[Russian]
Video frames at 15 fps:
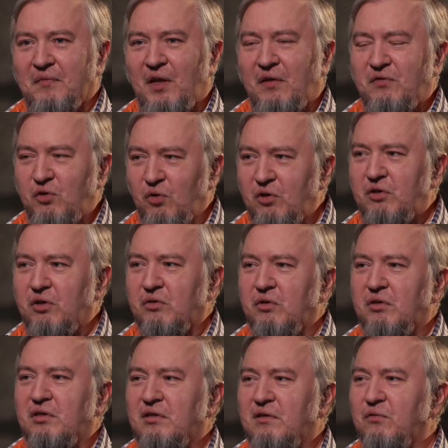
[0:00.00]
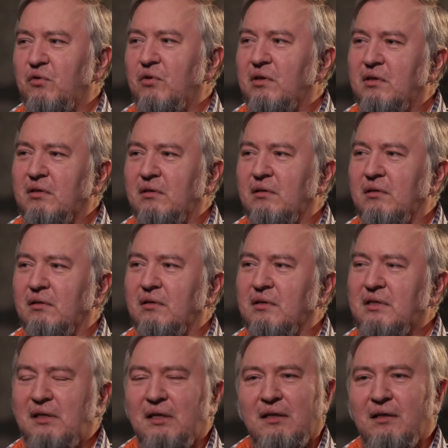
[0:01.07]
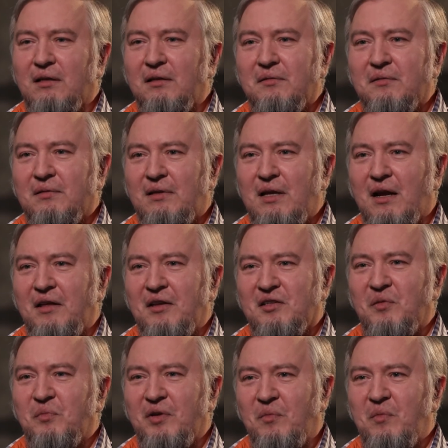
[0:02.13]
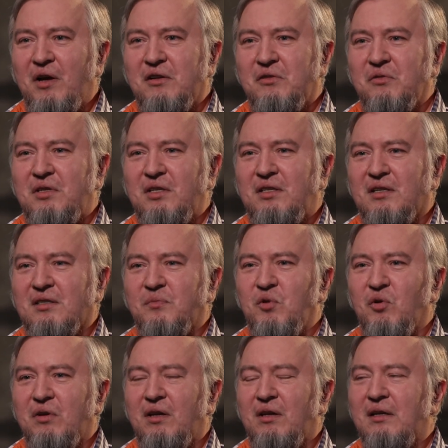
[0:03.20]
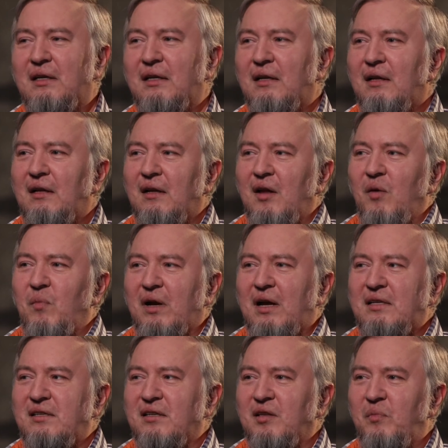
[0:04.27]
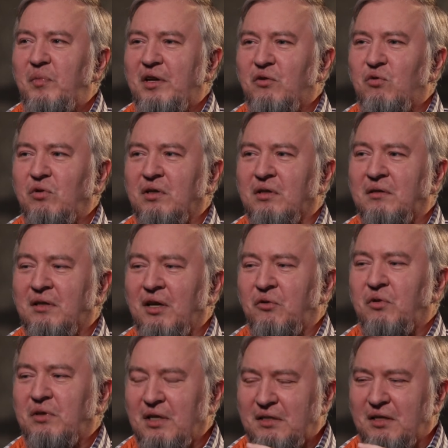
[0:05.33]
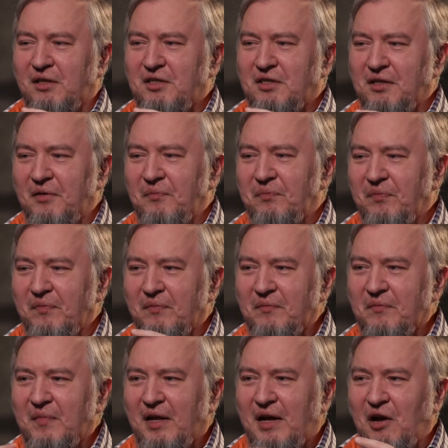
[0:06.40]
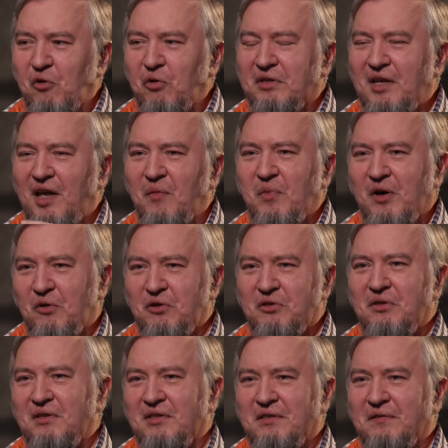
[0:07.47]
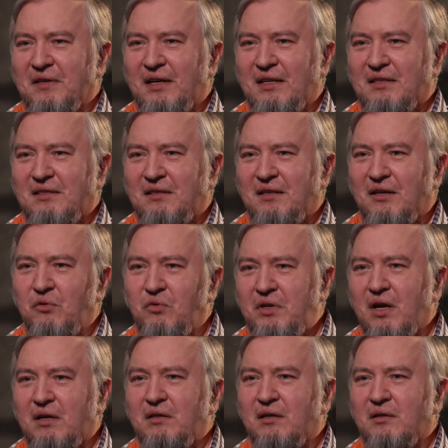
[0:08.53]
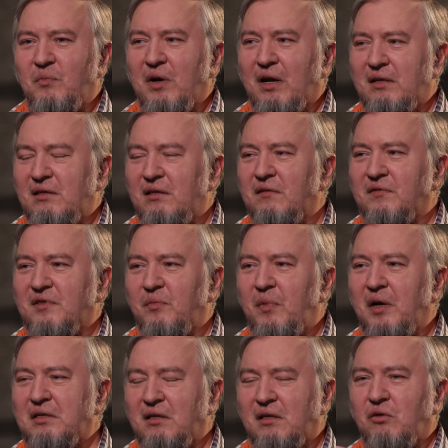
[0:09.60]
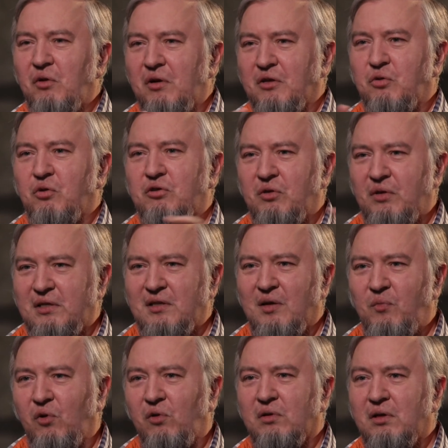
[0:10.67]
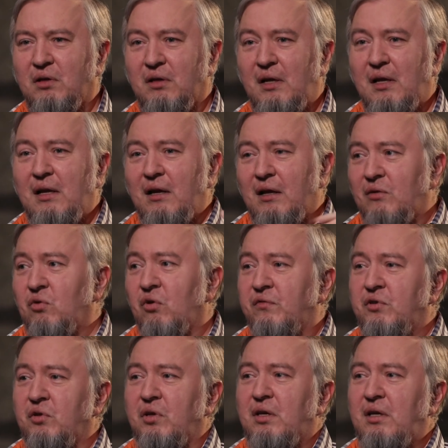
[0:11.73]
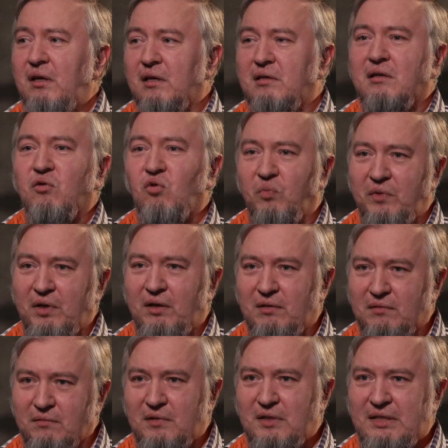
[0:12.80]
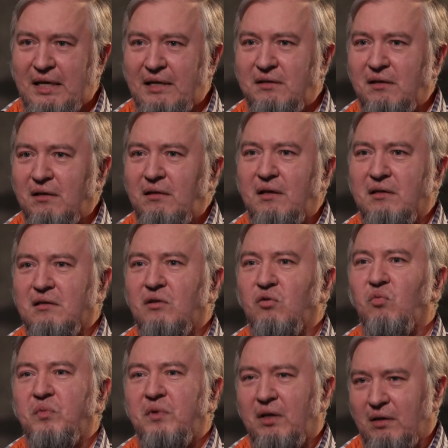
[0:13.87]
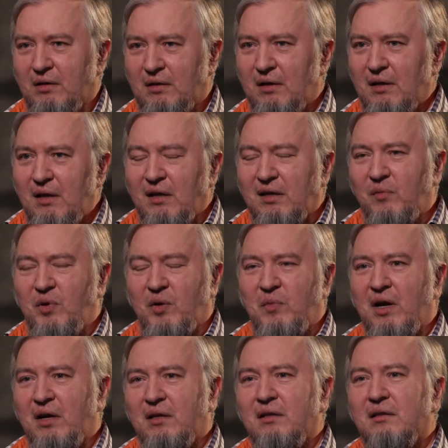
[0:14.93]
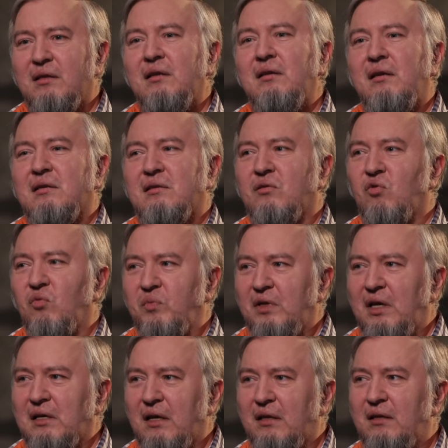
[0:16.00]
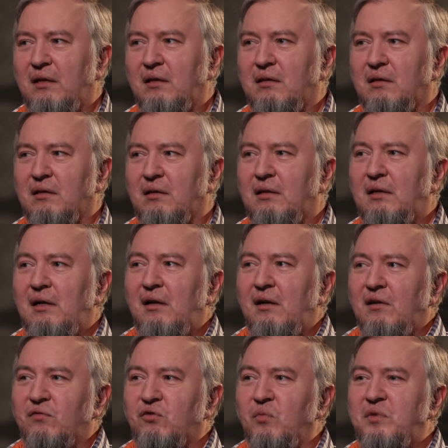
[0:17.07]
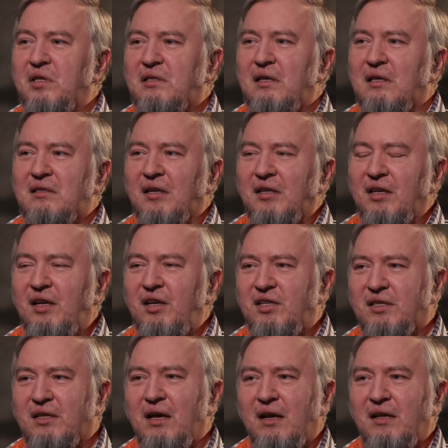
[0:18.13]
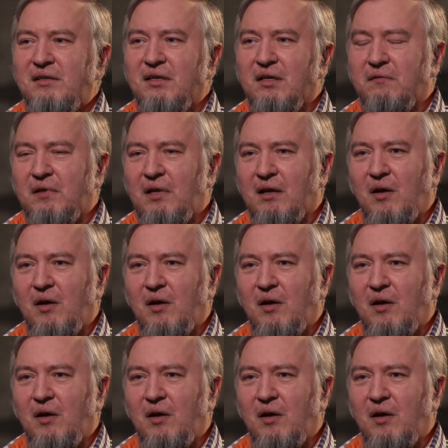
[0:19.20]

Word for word: Все еще существуют э, склады. Я, конечно, понимаю, что сейчас многие магазины переходят на такой достаточно короткий оборот, что называется. Да? У некоторых магазинов запас это только то, что есть на полках. Но все-таки есть крупные сети, есть крупные гипермаркеты, есть крупные какие-то, в том числе стратегически ориентированные